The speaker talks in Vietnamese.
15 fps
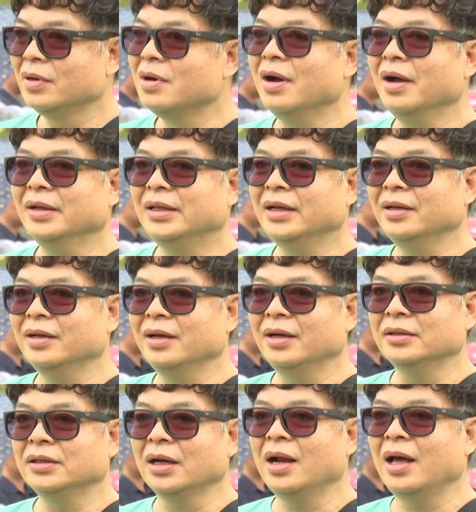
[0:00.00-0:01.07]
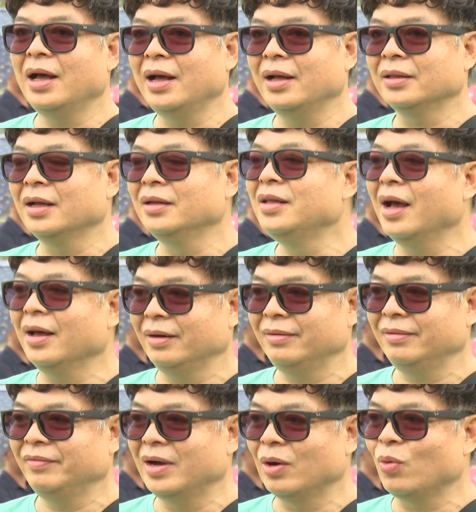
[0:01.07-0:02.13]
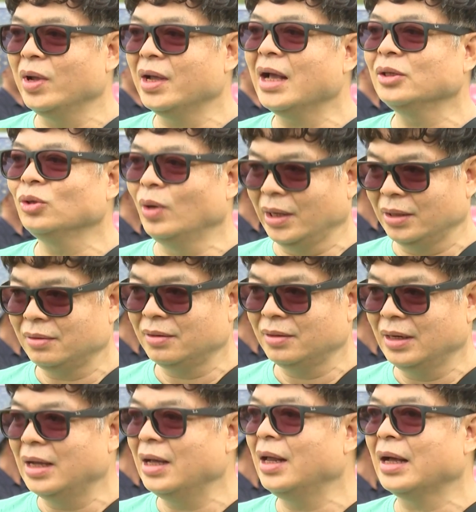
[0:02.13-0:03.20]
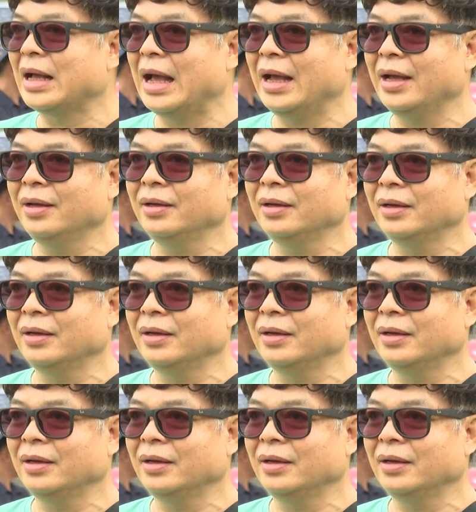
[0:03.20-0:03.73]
Con người thì ờ, rất là thân thiện và quý khách du lịch, cái đấy là cái